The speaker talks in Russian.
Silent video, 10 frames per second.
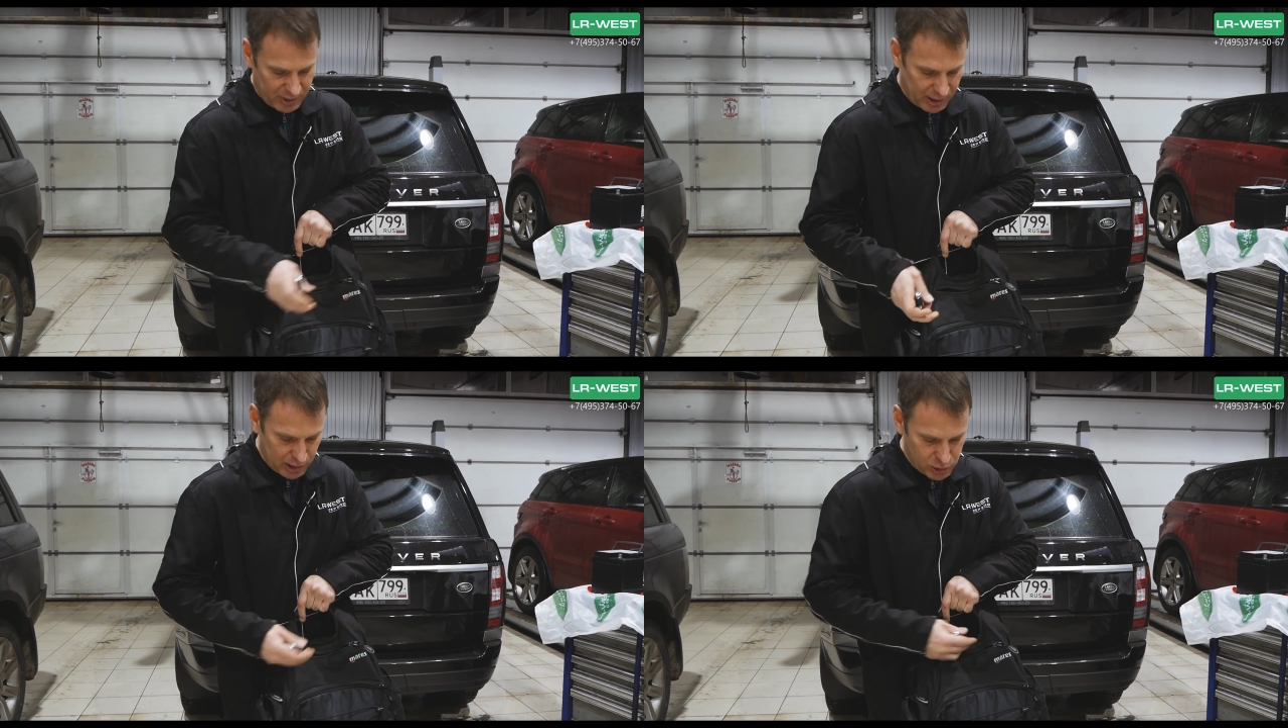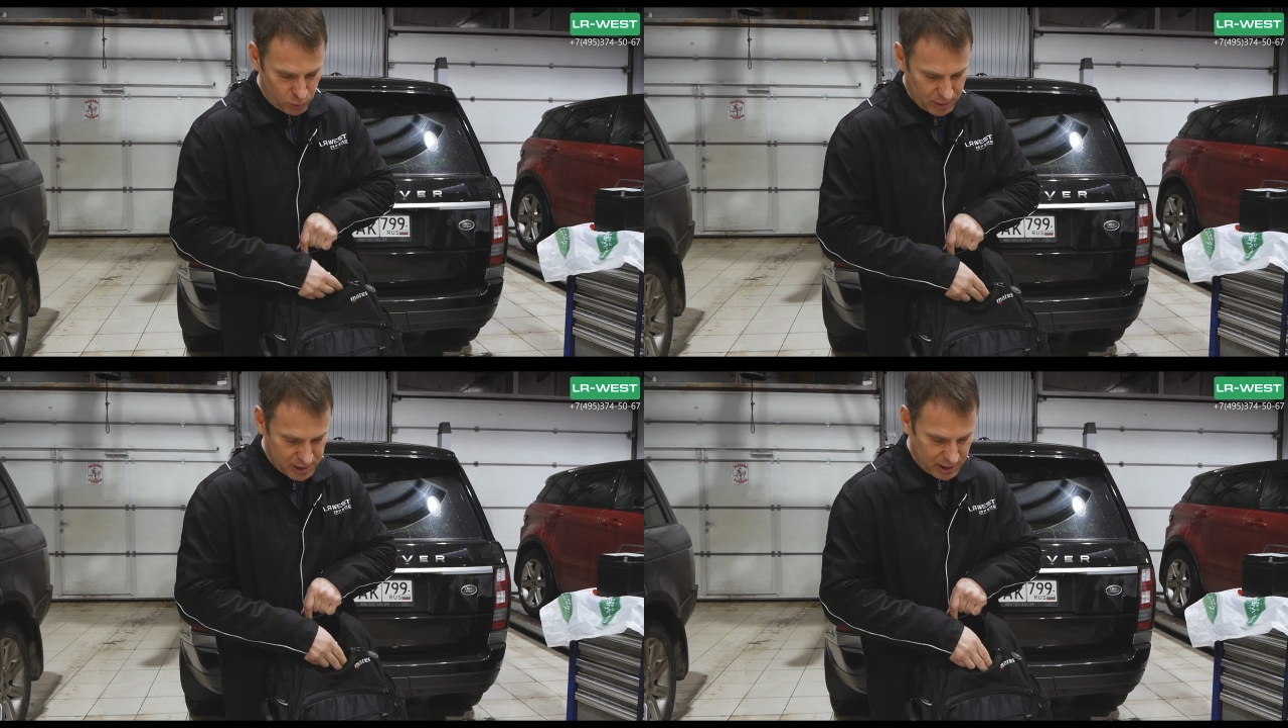так как
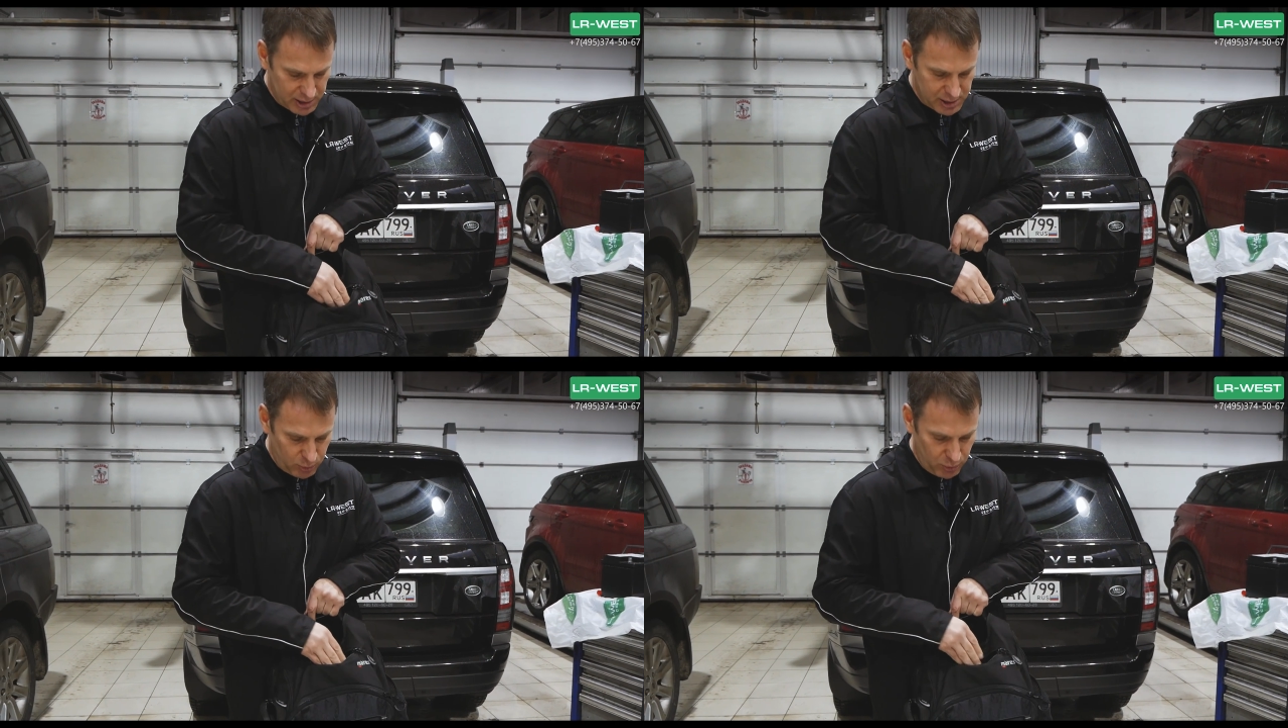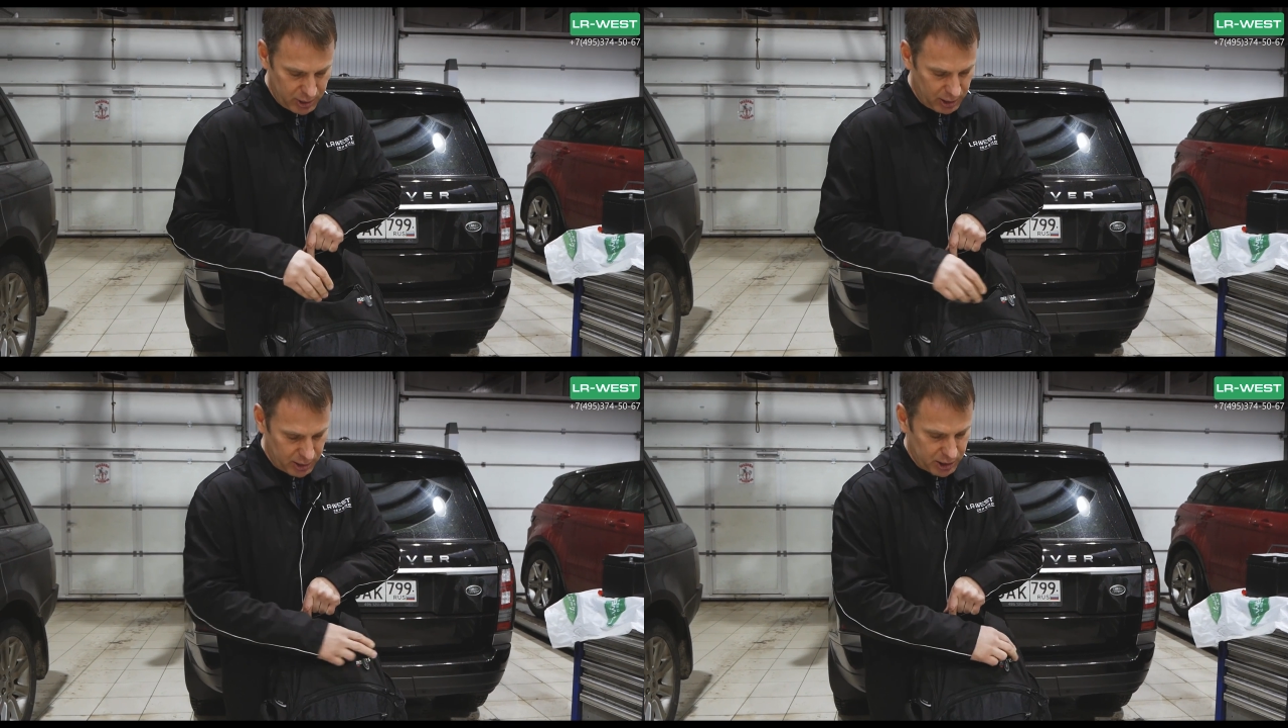сумка всегда со мной,
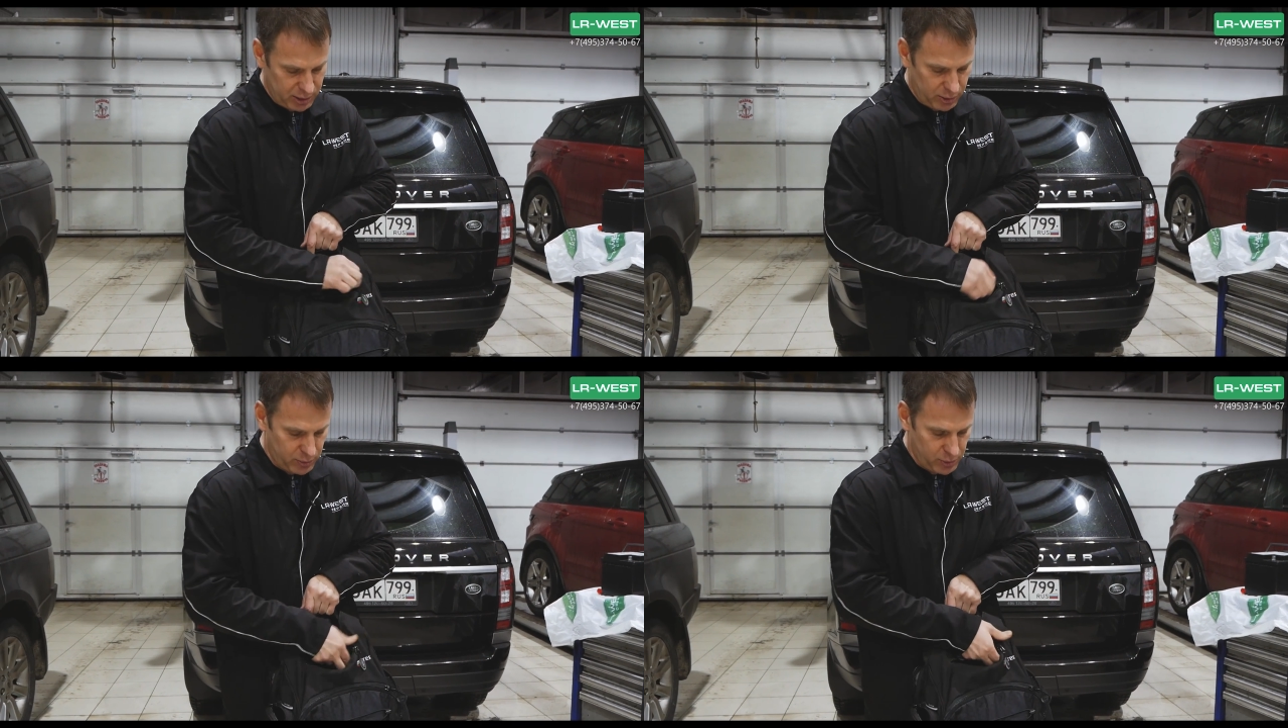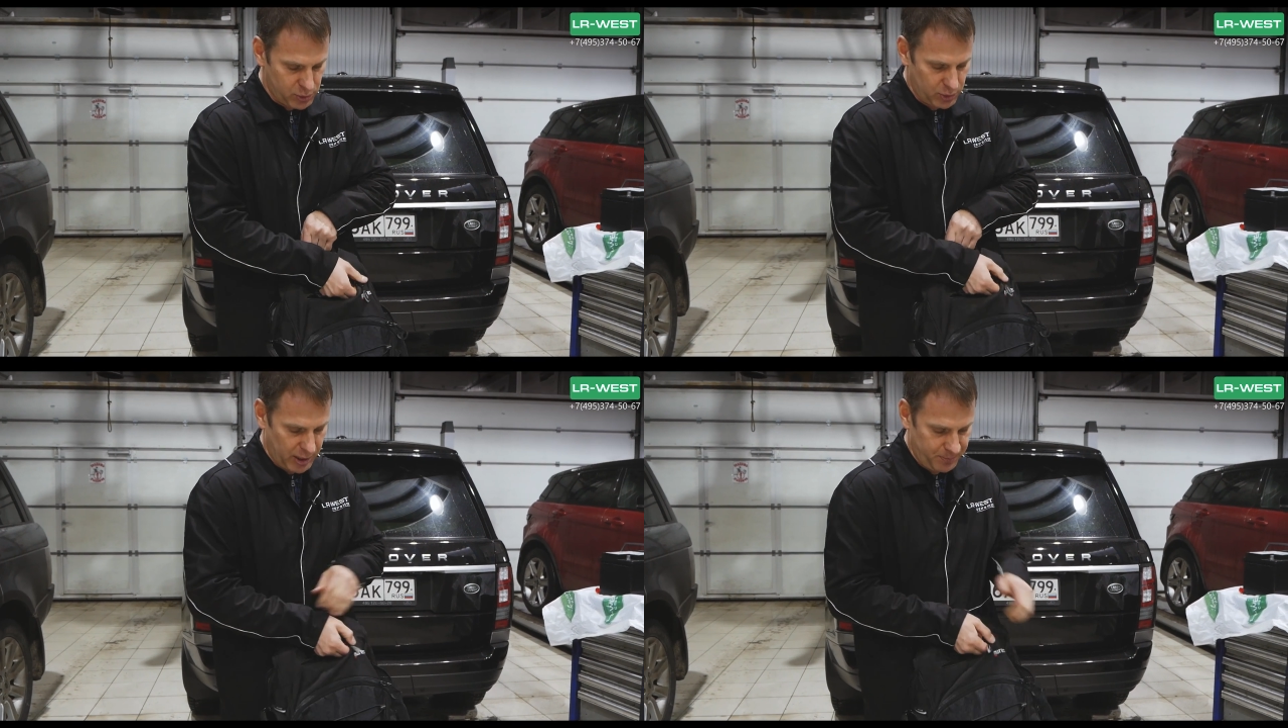я ложил ее вот
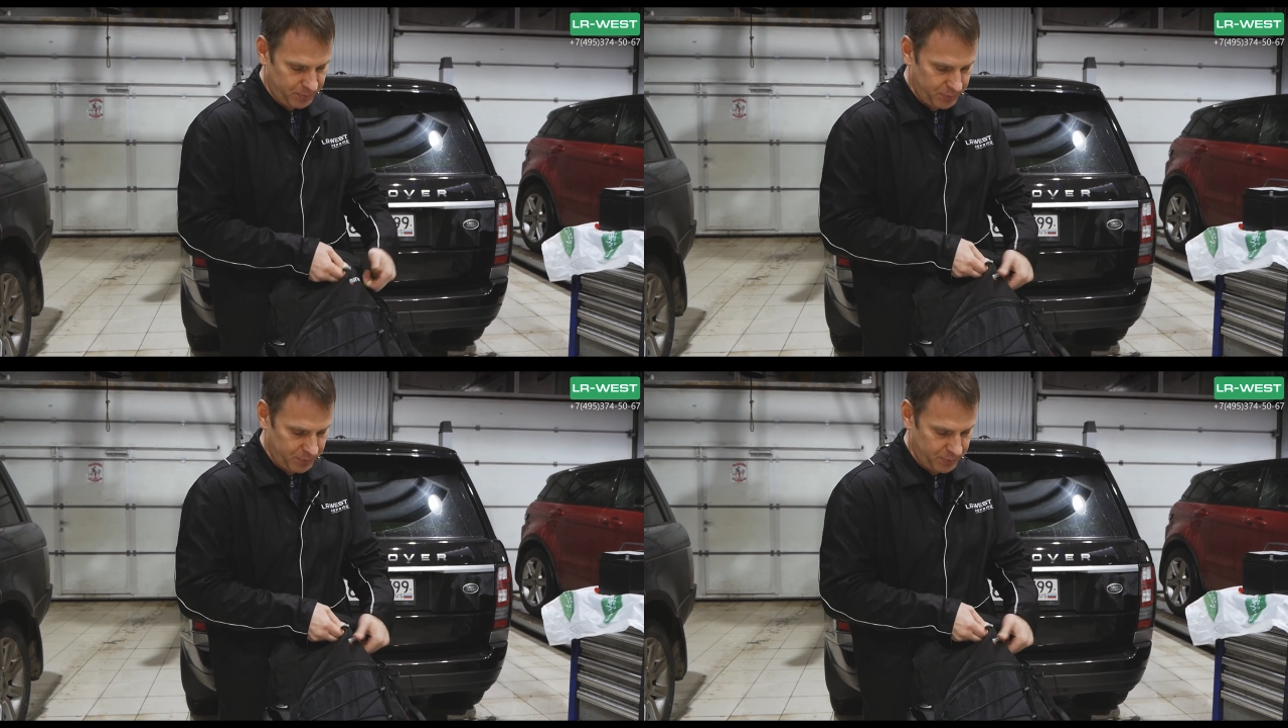сюда.